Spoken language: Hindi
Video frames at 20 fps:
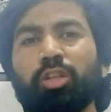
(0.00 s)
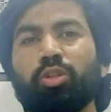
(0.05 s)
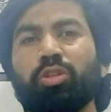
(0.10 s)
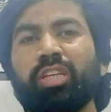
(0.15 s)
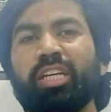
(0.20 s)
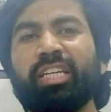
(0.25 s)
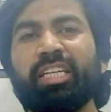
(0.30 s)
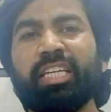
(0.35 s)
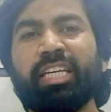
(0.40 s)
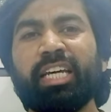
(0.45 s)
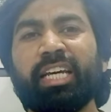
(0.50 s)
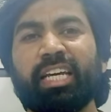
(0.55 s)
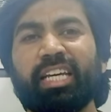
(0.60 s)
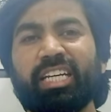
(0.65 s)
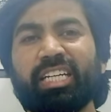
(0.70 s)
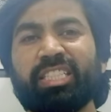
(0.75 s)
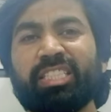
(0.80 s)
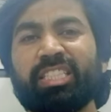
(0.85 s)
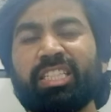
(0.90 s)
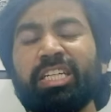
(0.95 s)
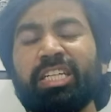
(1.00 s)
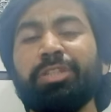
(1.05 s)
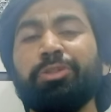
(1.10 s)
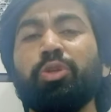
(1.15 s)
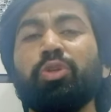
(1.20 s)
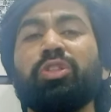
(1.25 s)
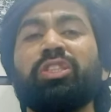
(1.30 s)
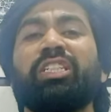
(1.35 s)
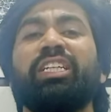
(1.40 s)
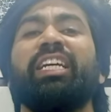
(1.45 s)
तो देखिए इसकी
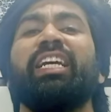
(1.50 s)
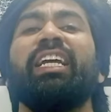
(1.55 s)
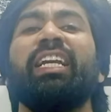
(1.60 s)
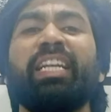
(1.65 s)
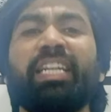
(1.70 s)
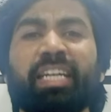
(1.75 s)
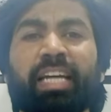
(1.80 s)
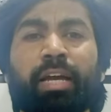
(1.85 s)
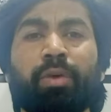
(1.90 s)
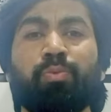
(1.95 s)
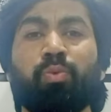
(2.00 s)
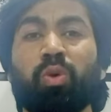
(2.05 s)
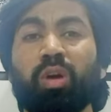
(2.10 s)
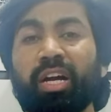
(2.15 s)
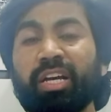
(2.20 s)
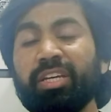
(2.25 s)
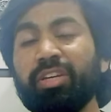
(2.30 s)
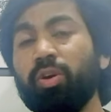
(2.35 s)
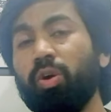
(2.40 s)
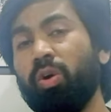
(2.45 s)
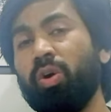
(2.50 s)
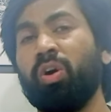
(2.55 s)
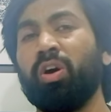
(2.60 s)
जो सेलिंग है वो कहीं